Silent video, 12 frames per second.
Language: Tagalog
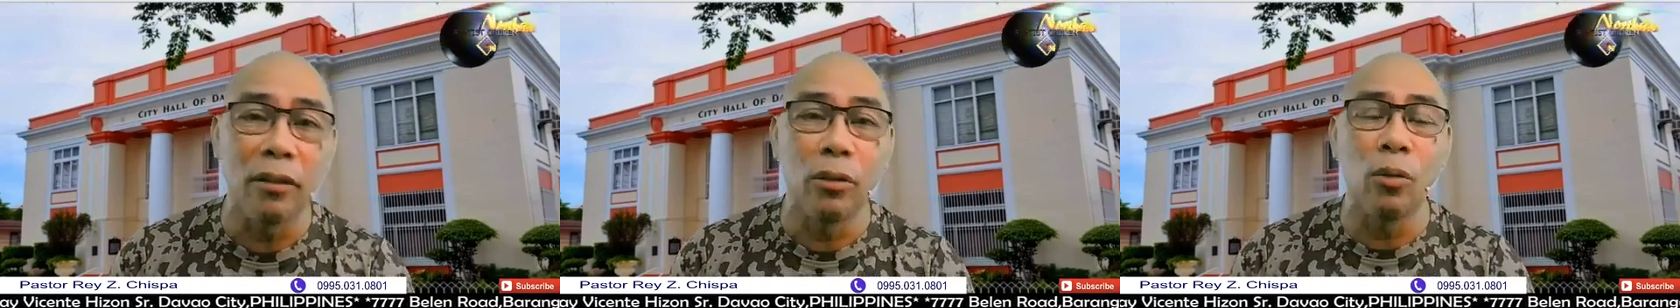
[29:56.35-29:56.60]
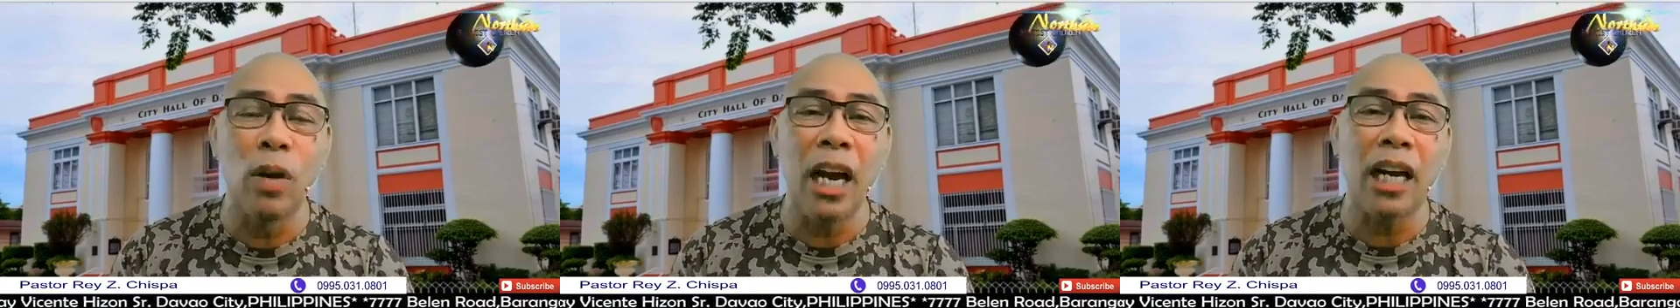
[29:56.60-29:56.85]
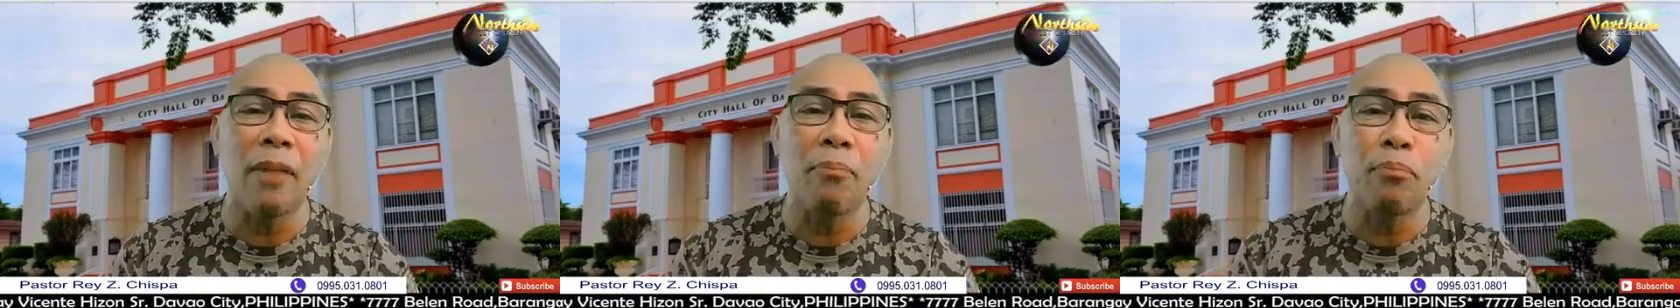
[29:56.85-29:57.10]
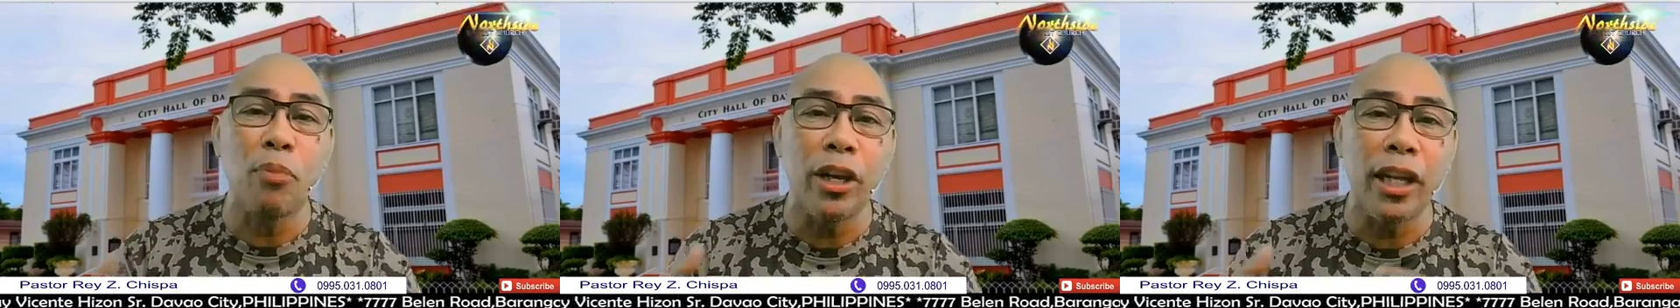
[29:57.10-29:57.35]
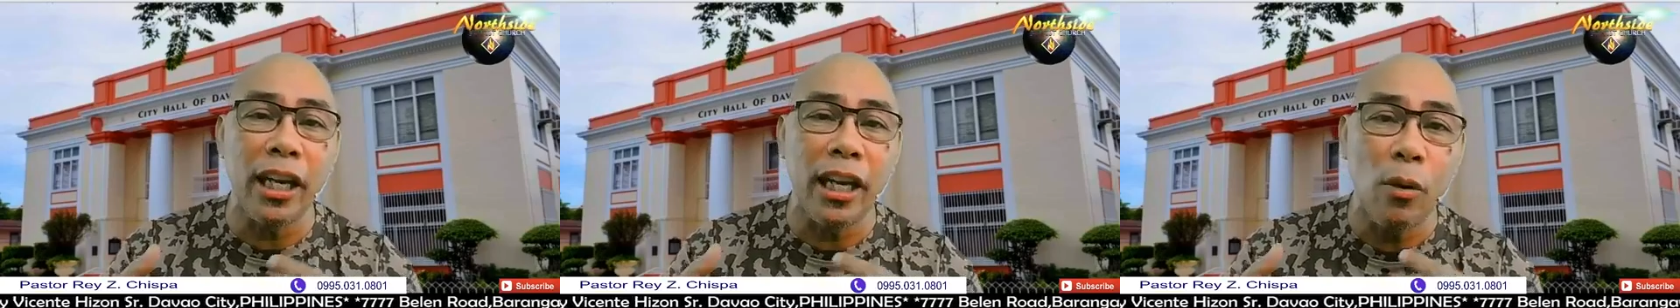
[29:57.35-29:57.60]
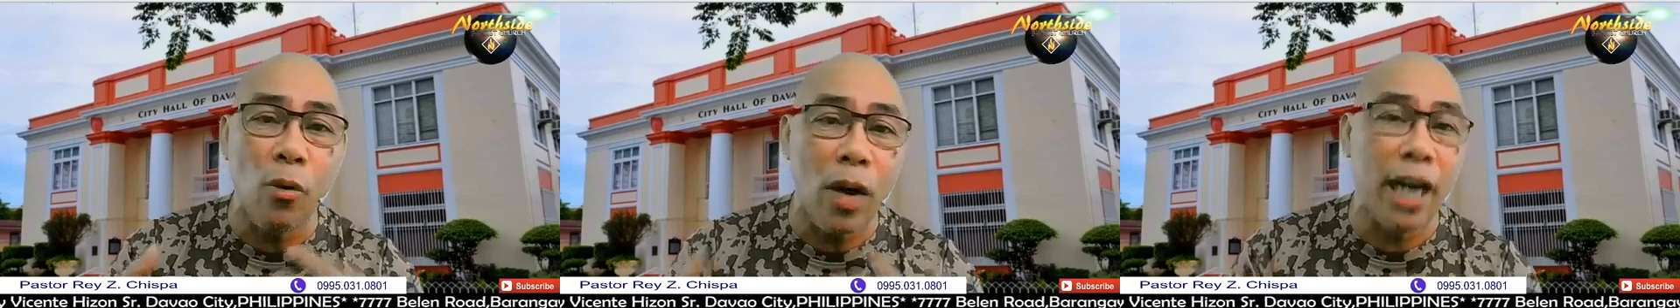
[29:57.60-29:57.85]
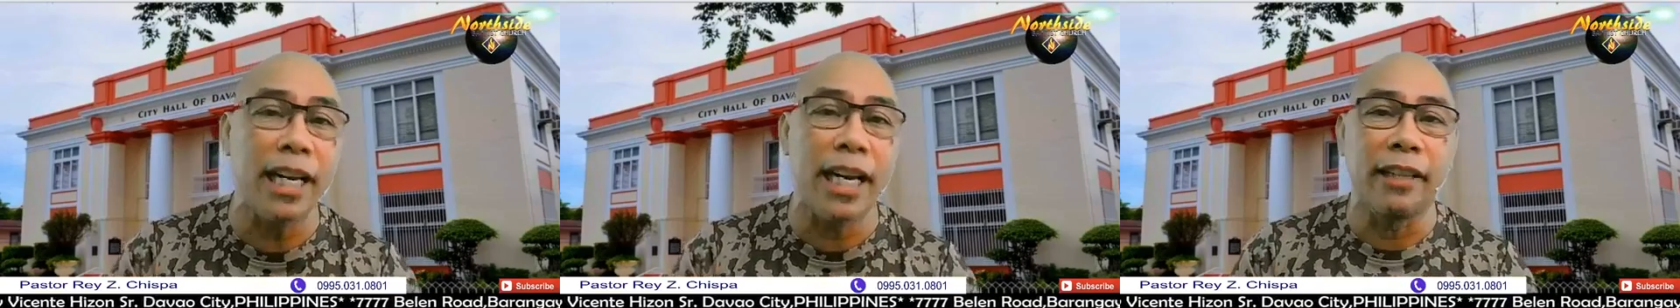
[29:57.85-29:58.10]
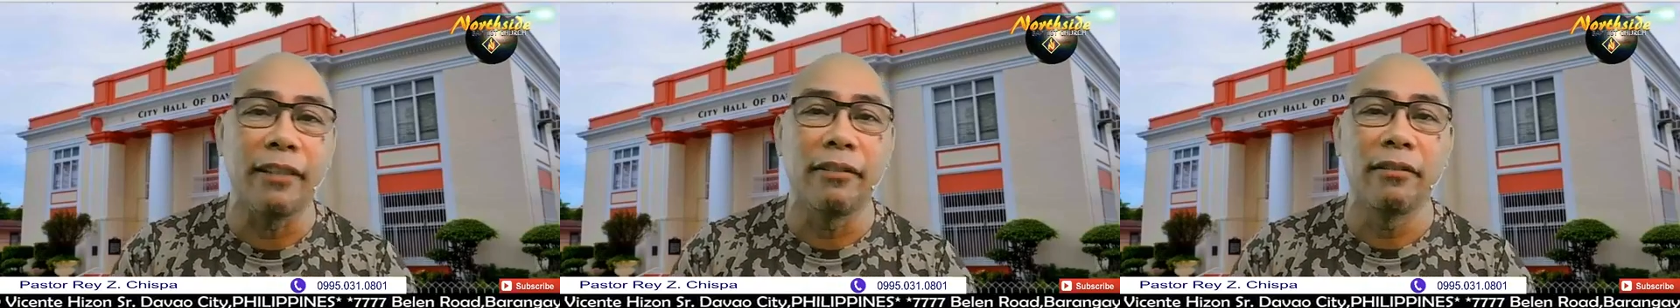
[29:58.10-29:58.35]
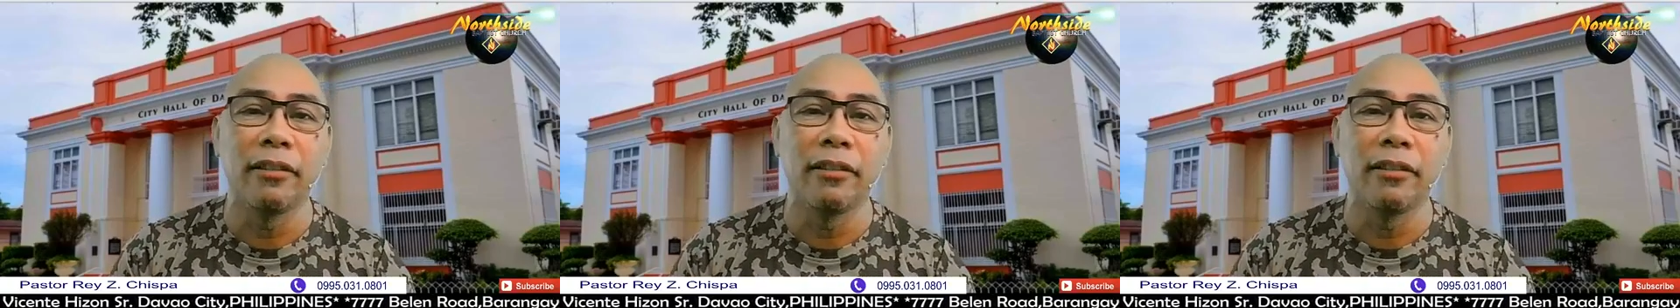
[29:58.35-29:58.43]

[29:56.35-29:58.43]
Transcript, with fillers: Wala kang pwedeng iwanan.